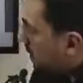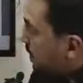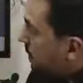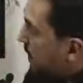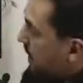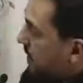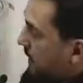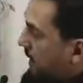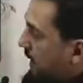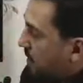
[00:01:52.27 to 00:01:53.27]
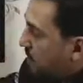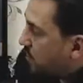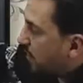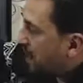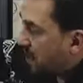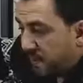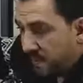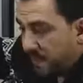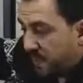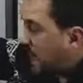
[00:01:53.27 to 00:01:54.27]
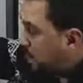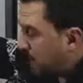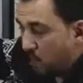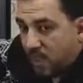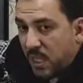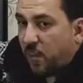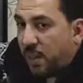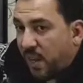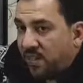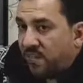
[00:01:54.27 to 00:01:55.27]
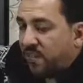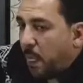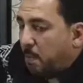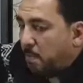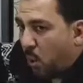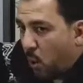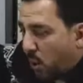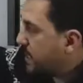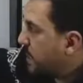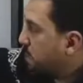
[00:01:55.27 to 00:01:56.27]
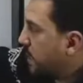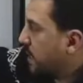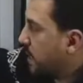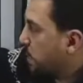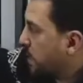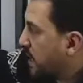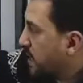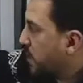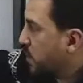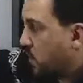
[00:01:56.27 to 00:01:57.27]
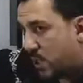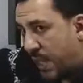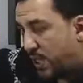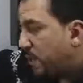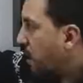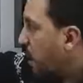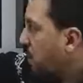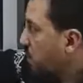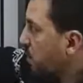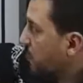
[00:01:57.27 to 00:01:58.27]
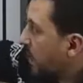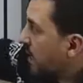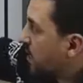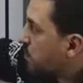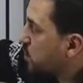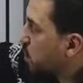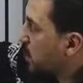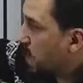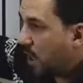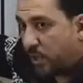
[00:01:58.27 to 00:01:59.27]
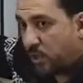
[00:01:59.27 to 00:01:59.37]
اورنج كده انا حاطط enough amount او enough مولز من البوتاسيوم هيدروكسيد ينيوترلايز كل